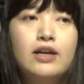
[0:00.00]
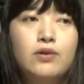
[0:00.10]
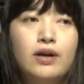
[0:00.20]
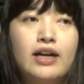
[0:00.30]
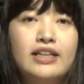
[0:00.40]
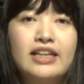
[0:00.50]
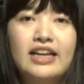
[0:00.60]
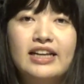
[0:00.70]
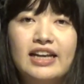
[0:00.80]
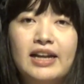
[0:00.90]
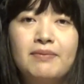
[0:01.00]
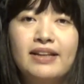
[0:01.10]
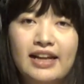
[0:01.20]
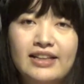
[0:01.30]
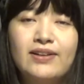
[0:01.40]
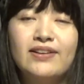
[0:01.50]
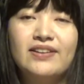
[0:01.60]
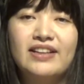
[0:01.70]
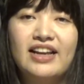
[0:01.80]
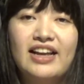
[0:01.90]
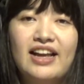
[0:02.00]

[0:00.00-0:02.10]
ご覧いただければなというふうに